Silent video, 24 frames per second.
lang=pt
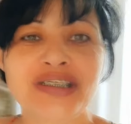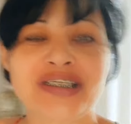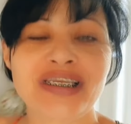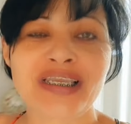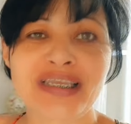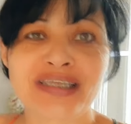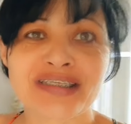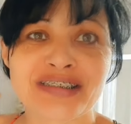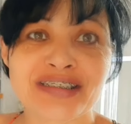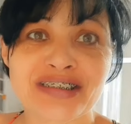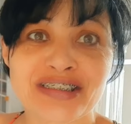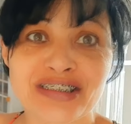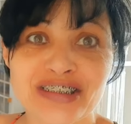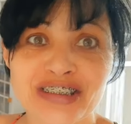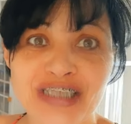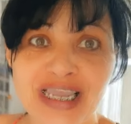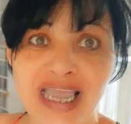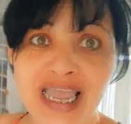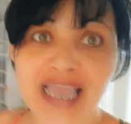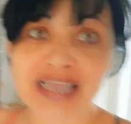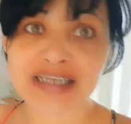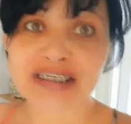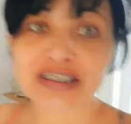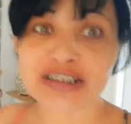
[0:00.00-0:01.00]
Gente,
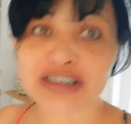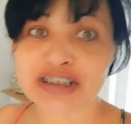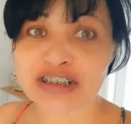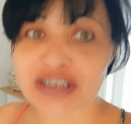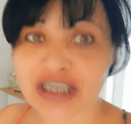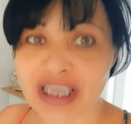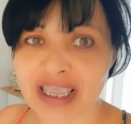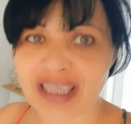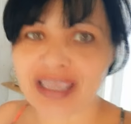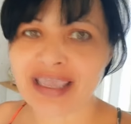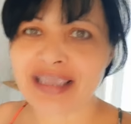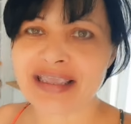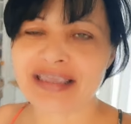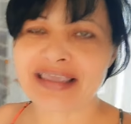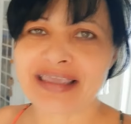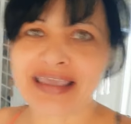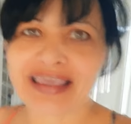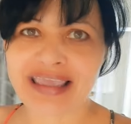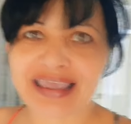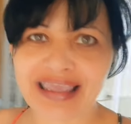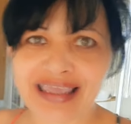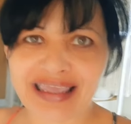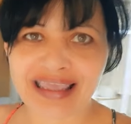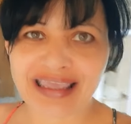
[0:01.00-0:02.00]
já
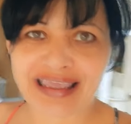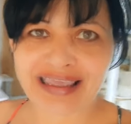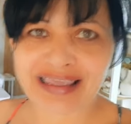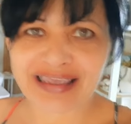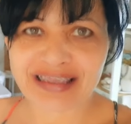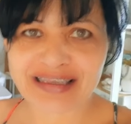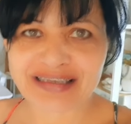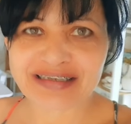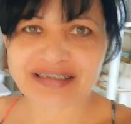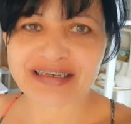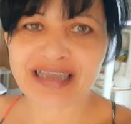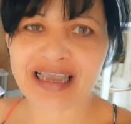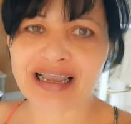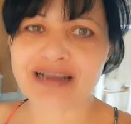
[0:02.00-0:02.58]
cheguei.